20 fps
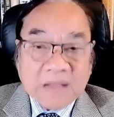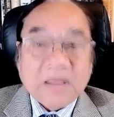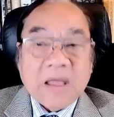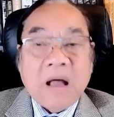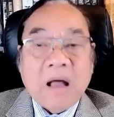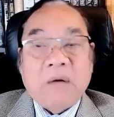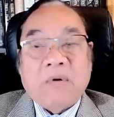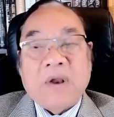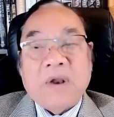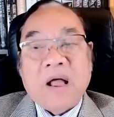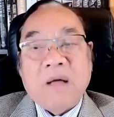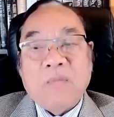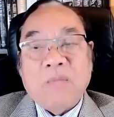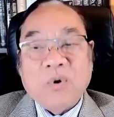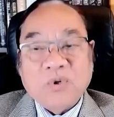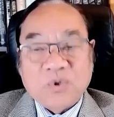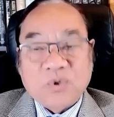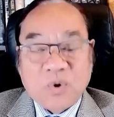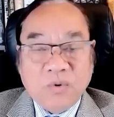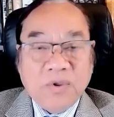tạo ra một
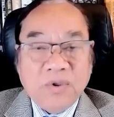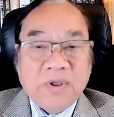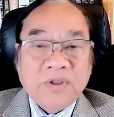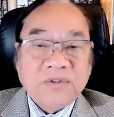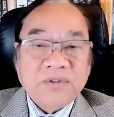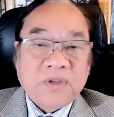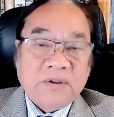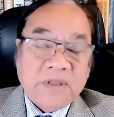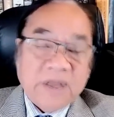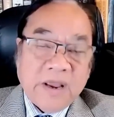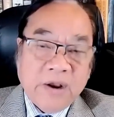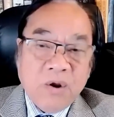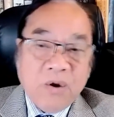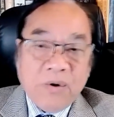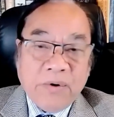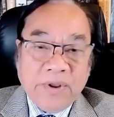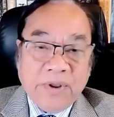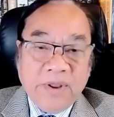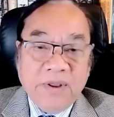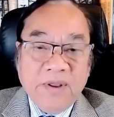số những cái sự thay
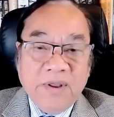đổi